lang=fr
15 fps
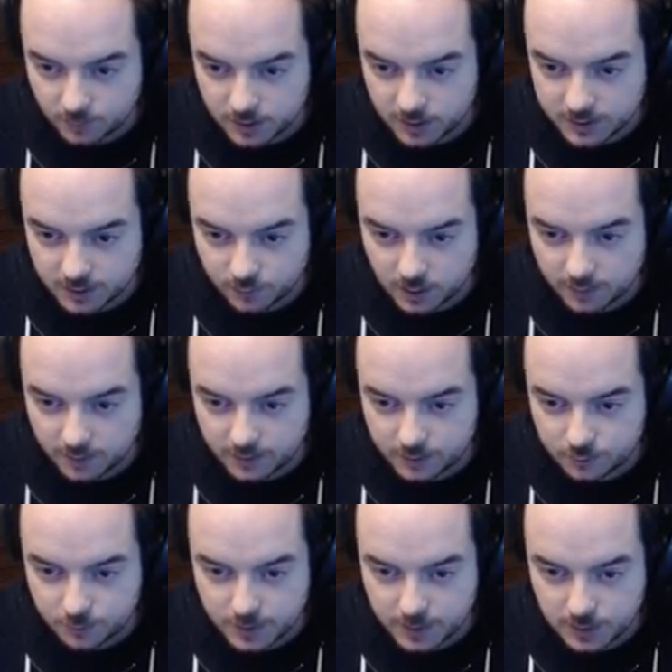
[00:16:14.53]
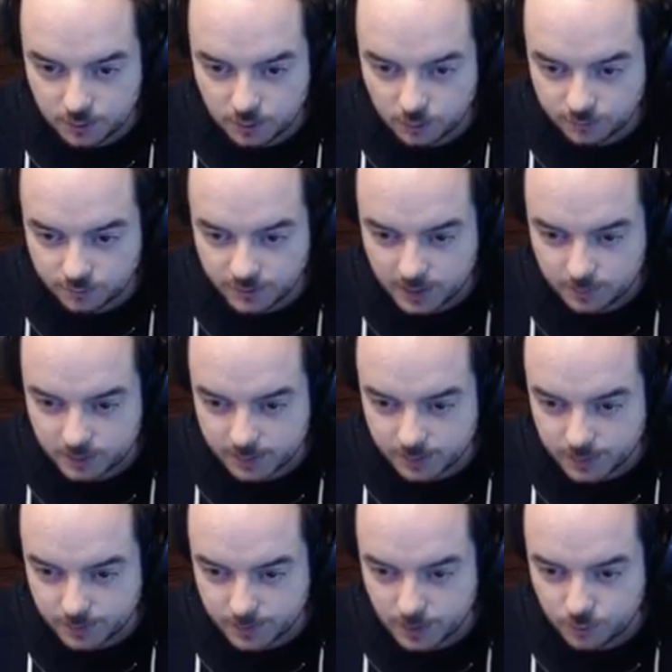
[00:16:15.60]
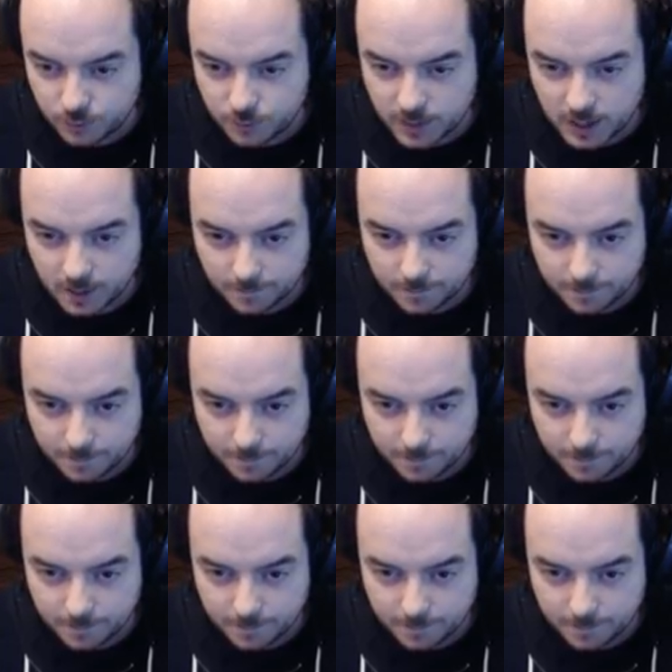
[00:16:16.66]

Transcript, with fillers: les avoir avec une pile dedans faible, c'est peut-être pas plus mal